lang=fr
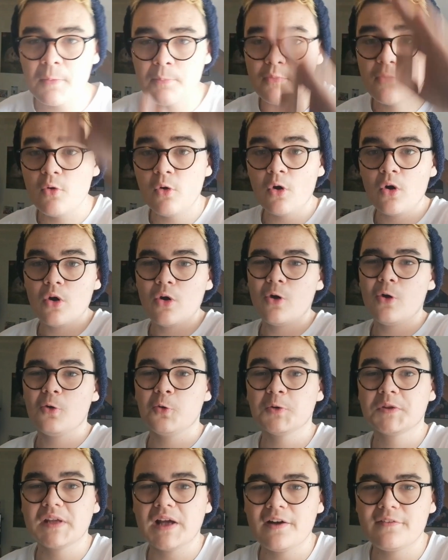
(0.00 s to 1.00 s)
pour
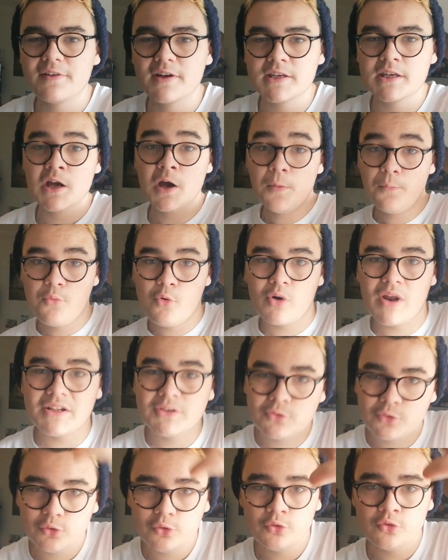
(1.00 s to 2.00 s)
le travail, pour la
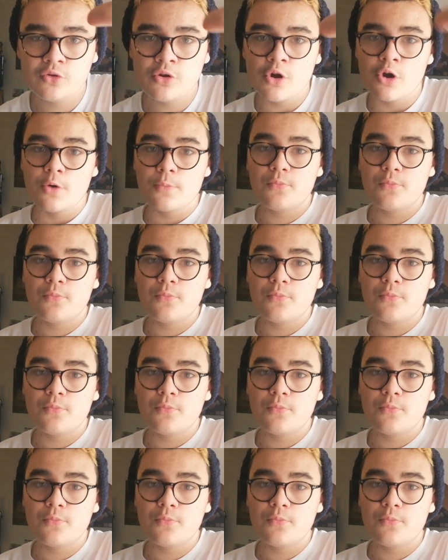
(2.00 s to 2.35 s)
thune,